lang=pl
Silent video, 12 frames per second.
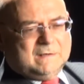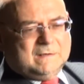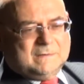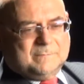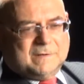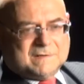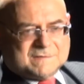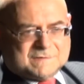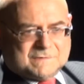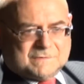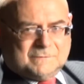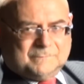E,
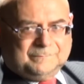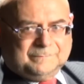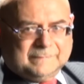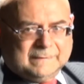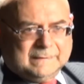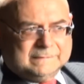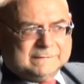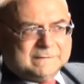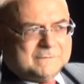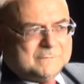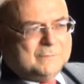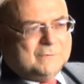bardzo mm,
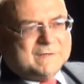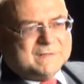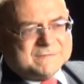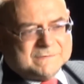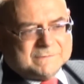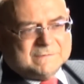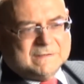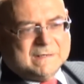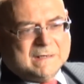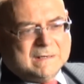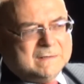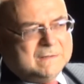taką bolesną
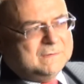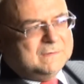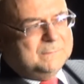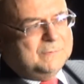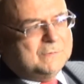dla e,